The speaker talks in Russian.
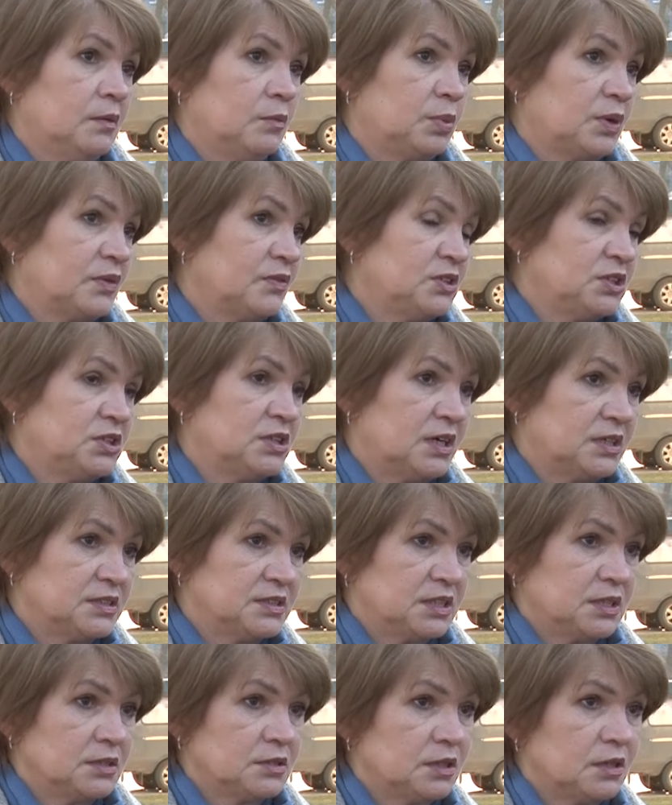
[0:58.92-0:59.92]
Проведена
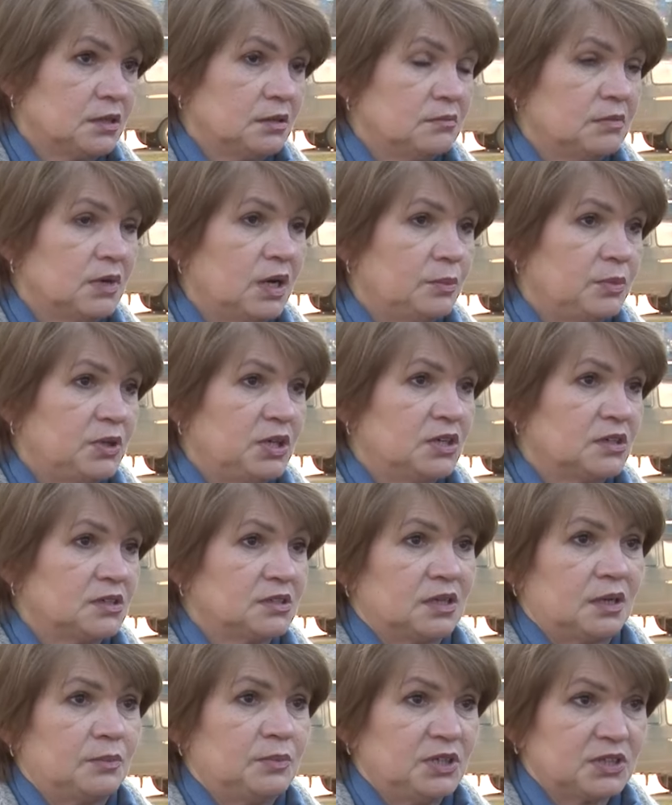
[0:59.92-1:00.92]
оценка
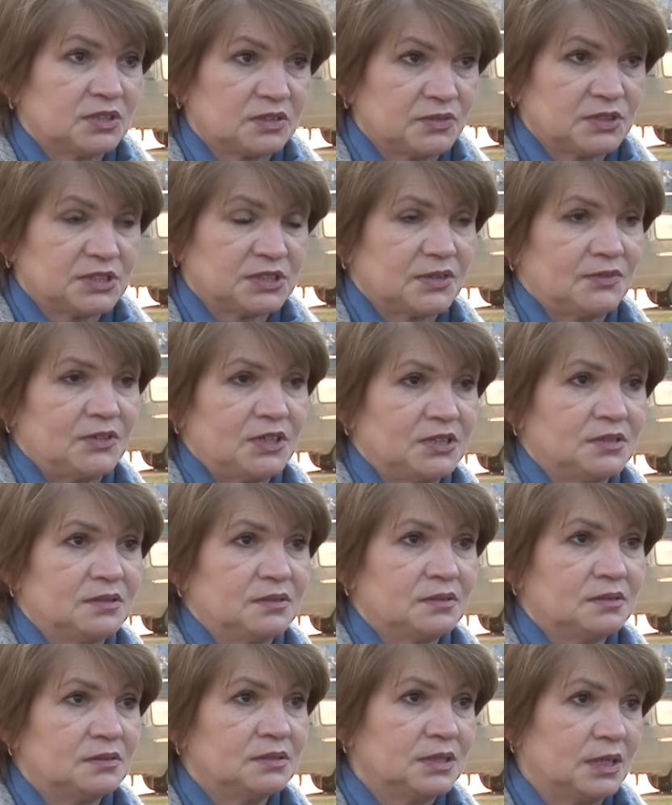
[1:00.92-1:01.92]
объекта, объект выставлен
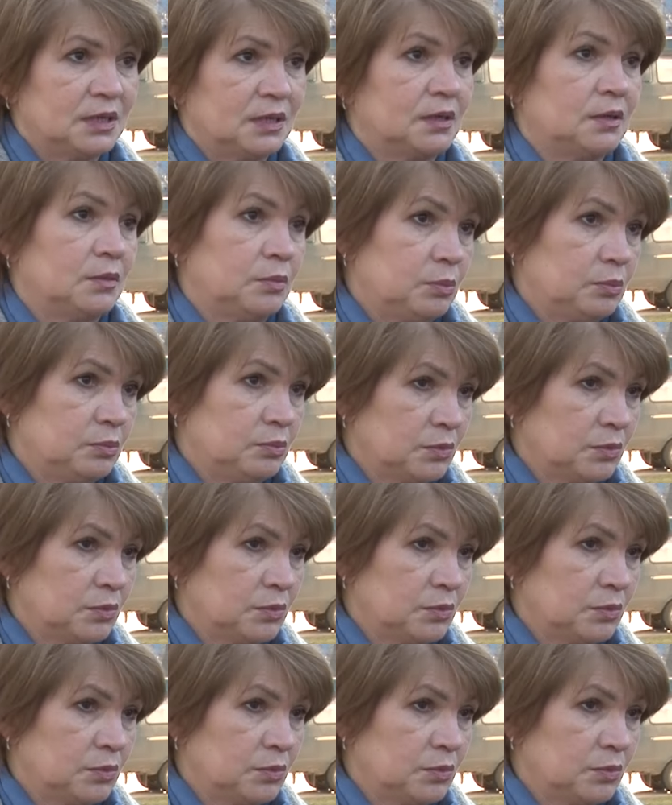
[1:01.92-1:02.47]
на